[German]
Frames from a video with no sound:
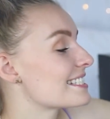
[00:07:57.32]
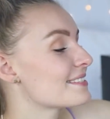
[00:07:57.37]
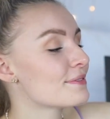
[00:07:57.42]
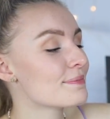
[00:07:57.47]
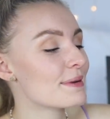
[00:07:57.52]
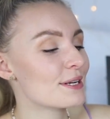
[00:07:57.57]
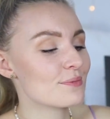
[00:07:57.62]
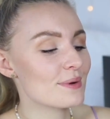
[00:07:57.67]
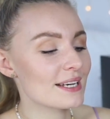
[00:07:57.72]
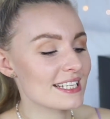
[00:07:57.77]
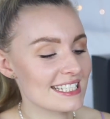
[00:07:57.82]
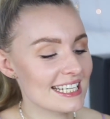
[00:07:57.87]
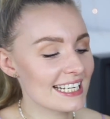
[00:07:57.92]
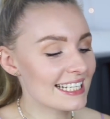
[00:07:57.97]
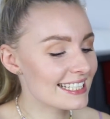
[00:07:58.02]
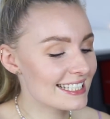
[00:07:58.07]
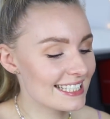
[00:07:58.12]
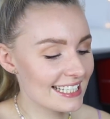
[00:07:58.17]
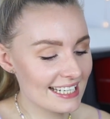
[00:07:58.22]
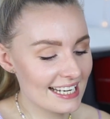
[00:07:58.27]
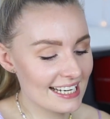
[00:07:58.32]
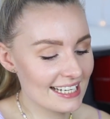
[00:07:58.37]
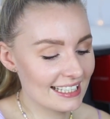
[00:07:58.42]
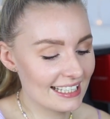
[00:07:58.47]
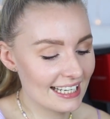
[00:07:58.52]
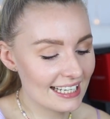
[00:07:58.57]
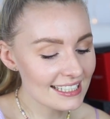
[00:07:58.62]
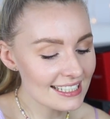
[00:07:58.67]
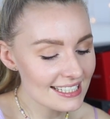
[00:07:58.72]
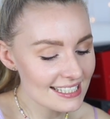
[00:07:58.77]
sind wir bei Nummer 16
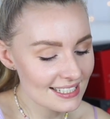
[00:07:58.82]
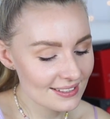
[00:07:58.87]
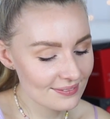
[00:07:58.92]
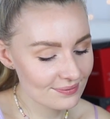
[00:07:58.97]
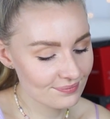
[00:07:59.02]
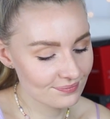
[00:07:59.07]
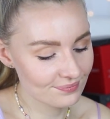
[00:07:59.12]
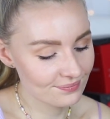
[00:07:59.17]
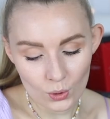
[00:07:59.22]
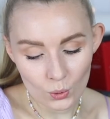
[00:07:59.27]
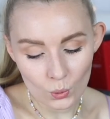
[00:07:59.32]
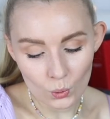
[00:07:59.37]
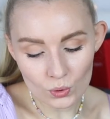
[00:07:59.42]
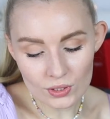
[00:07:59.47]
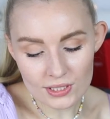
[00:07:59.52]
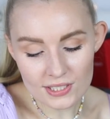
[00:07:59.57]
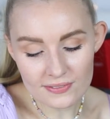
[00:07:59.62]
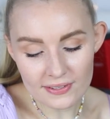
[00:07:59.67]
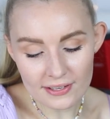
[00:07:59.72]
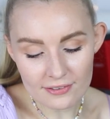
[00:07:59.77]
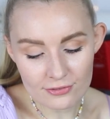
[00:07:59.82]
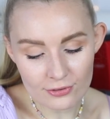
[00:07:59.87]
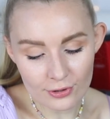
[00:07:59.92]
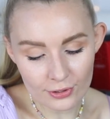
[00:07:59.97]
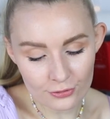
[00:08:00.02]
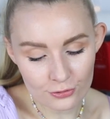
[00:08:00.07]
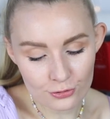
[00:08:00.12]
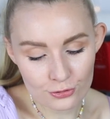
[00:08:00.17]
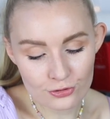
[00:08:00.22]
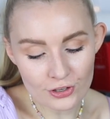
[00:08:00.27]
angelangt. Und zwar
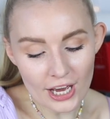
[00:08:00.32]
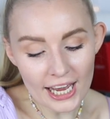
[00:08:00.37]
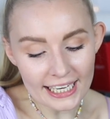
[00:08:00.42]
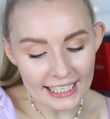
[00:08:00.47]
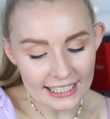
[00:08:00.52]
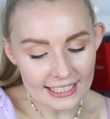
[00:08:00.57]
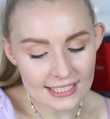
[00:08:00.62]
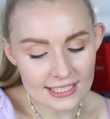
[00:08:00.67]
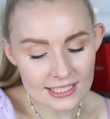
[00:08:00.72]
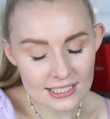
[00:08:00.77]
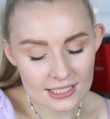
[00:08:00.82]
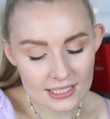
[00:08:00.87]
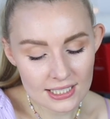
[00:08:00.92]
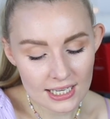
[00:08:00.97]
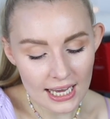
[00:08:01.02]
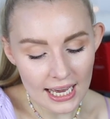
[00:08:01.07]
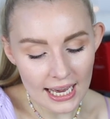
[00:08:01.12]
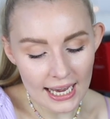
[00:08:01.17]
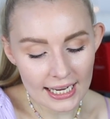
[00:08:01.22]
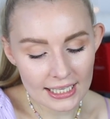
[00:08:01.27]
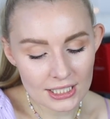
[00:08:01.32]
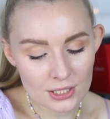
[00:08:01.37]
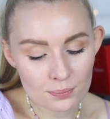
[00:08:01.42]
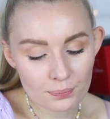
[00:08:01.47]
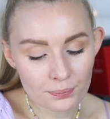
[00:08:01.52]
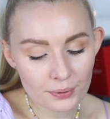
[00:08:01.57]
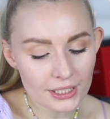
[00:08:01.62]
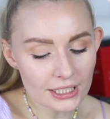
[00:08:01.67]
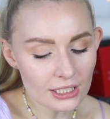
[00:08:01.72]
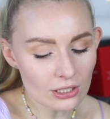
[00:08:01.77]
von Feind. Eine
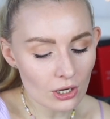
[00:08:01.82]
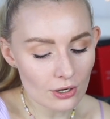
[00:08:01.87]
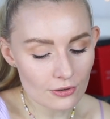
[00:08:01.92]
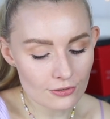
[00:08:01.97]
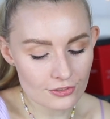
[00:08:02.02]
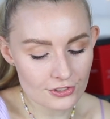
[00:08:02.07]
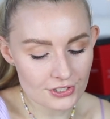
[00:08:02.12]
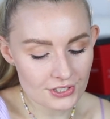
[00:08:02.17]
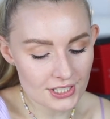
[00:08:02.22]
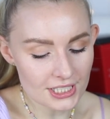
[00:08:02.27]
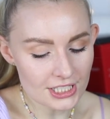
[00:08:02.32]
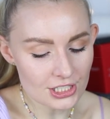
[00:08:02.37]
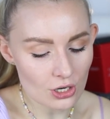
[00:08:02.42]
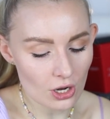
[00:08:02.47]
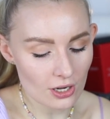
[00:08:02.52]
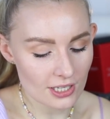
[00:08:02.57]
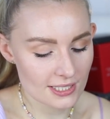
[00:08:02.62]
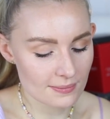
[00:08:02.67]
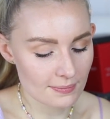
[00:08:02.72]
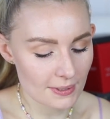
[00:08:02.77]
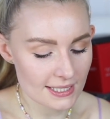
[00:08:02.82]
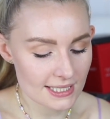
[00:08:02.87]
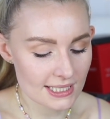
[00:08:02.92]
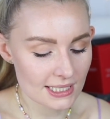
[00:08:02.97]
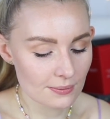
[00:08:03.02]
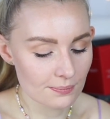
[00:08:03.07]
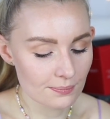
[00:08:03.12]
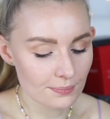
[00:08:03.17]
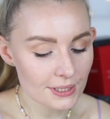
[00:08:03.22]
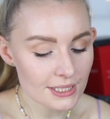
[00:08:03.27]

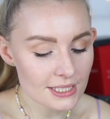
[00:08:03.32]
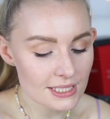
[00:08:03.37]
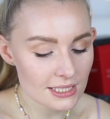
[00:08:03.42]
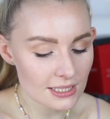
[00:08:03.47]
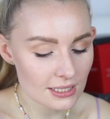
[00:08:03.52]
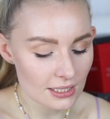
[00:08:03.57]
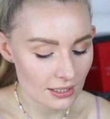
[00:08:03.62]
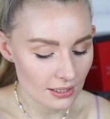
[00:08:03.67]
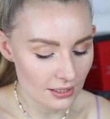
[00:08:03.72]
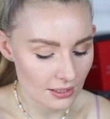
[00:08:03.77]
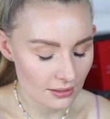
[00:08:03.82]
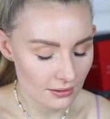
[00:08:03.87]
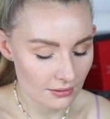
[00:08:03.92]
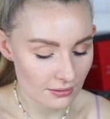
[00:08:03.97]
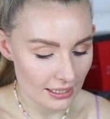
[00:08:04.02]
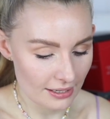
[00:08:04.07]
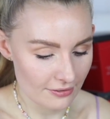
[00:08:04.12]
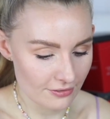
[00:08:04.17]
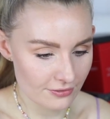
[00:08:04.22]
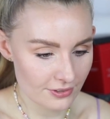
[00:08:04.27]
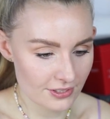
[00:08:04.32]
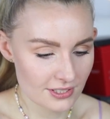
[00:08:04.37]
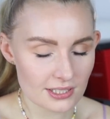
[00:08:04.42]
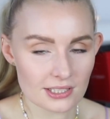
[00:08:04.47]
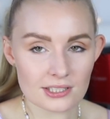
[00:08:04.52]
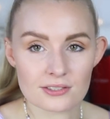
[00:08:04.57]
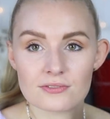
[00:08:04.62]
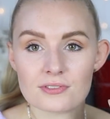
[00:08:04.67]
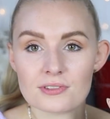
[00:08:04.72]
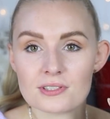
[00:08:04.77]
Peel-Off-Detox-Maske mit, äh, ja, wie
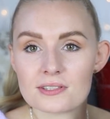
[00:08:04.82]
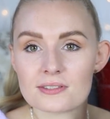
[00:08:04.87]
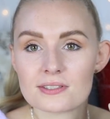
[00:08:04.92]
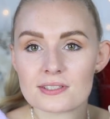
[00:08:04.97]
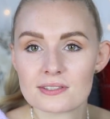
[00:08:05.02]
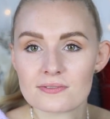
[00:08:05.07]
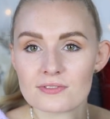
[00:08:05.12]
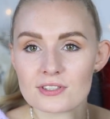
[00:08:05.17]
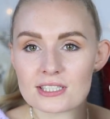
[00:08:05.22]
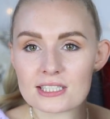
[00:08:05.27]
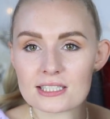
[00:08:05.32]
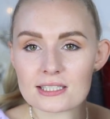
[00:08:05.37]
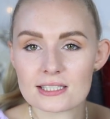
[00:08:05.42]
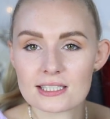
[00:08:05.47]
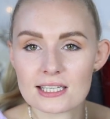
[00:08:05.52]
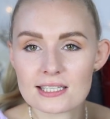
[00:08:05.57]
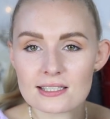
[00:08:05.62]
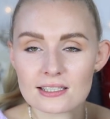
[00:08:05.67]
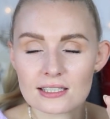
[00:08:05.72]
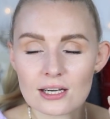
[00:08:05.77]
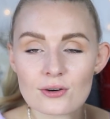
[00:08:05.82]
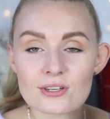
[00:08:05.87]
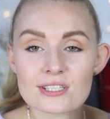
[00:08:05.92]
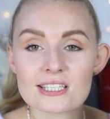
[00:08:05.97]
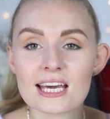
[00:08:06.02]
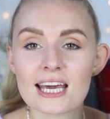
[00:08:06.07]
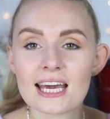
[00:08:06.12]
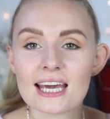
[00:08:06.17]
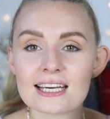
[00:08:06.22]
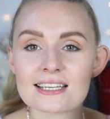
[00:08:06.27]
witzig, wie, wie witzig sieht das denn aus?
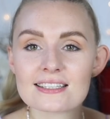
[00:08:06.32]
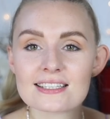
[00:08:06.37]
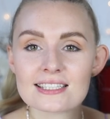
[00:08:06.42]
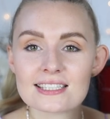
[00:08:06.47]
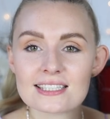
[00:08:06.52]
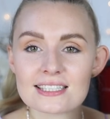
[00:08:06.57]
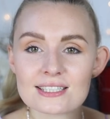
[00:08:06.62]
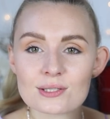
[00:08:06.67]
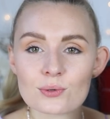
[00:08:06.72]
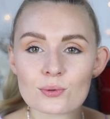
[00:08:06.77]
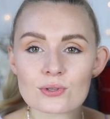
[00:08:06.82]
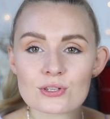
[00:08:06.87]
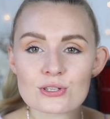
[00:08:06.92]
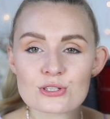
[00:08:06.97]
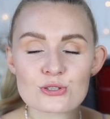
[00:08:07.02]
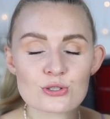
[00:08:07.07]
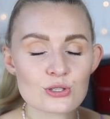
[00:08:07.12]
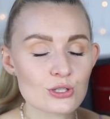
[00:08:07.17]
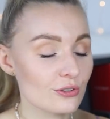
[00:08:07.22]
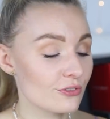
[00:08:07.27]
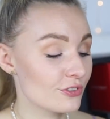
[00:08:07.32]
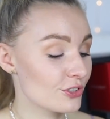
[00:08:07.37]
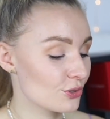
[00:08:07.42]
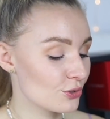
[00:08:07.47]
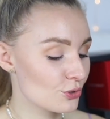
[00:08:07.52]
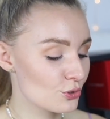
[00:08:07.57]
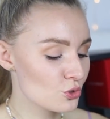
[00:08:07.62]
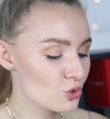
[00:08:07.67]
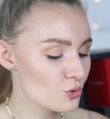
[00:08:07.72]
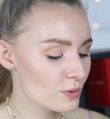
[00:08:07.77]
Seht ihr, das hier unten ist so eine, wie so
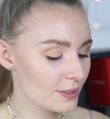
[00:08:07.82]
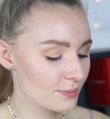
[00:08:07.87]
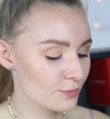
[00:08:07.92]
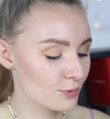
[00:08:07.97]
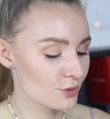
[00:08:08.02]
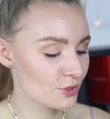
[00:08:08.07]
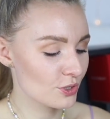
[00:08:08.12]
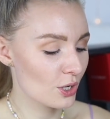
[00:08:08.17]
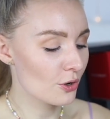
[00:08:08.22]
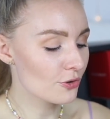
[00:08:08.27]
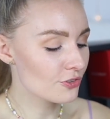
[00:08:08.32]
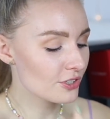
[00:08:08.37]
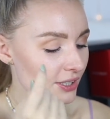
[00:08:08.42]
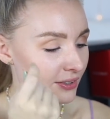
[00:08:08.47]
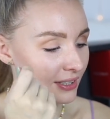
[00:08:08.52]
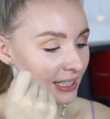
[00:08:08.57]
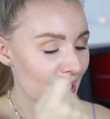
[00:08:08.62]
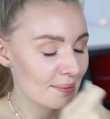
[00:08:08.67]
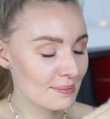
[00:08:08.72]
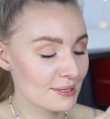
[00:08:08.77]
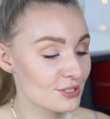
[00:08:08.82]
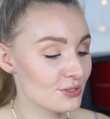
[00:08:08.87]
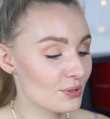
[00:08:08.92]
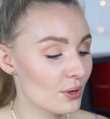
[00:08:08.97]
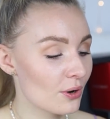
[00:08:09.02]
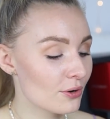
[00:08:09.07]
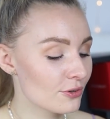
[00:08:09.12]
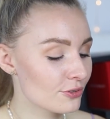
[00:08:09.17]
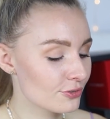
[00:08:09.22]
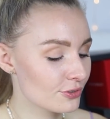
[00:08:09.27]
eine Tube, das muss man so aufdrehen, dann kann man es so
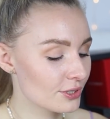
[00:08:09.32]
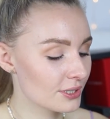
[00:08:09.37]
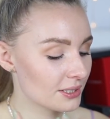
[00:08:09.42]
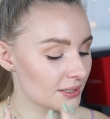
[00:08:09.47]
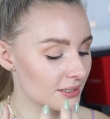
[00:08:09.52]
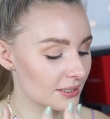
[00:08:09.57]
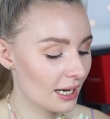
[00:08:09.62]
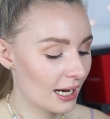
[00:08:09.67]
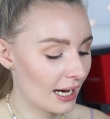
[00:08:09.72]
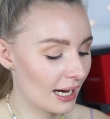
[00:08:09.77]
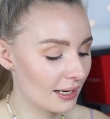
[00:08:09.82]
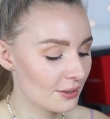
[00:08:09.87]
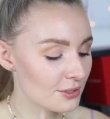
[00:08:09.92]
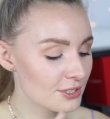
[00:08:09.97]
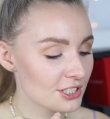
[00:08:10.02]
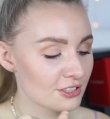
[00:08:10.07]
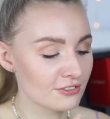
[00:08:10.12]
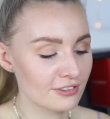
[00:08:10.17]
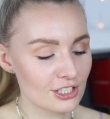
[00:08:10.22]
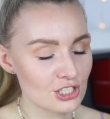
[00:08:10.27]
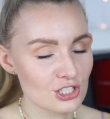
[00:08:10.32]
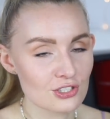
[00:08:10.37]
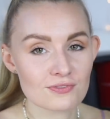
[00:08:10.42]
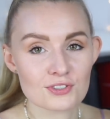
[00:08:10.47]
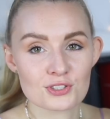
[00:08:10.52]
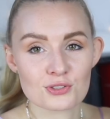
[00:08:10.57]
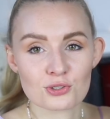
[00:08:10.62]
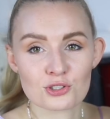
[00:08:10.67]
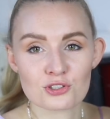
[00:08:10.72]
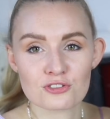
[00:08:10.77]
auf, äh, rausquetschen, wie
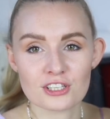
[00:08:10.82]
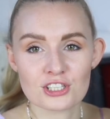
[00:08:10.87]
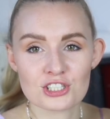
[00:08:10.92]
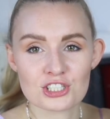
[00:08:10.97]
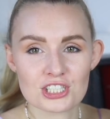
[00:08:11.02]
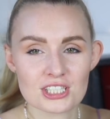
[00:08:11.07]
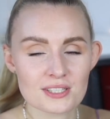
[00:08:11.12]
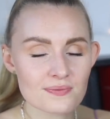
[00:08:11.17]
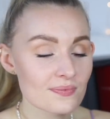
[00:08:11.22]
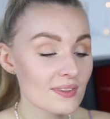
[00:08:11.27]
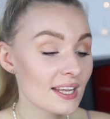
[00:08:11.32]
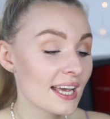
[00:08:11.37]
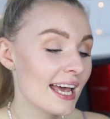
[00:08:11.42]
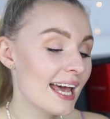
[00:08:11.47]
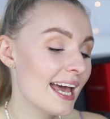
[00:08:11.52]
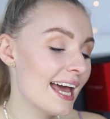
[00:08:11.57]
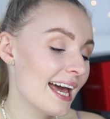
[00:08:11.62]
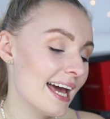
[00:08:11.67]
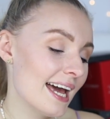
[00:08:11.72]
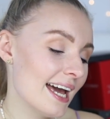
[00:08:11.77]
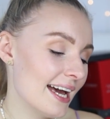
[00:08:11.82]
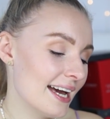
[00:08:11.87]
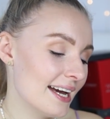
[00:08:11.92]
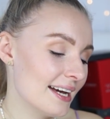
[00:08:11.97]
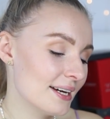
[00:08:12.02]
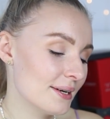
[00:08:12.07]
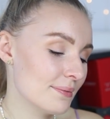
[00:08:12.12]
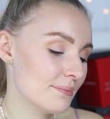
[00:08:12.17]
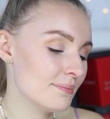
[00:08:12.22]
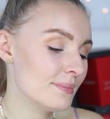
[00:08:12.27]
so ein Quetschi,
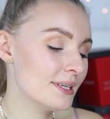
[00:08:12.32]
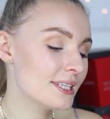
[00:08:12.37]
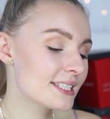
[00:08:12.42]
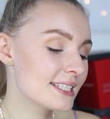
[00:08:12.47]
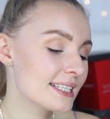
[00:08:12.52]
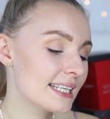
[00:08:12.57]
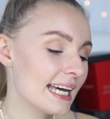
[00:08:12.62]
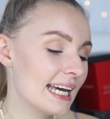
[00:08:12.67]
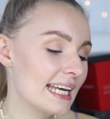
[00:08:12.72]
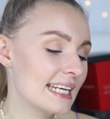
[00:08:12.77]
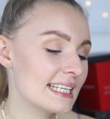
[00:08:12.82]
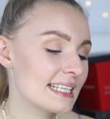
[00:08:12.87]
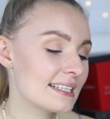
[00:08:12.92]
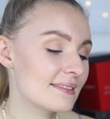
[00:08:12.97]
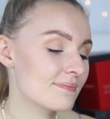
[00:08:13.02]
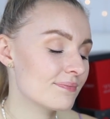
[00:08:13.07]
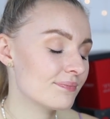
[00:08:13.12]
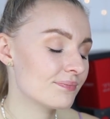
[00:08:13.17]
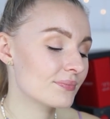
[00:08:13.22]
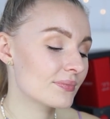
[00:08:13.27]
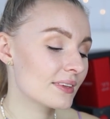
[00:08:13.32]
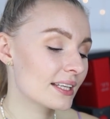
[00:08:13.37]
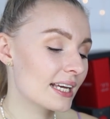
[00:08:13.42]
äh, mit ähm,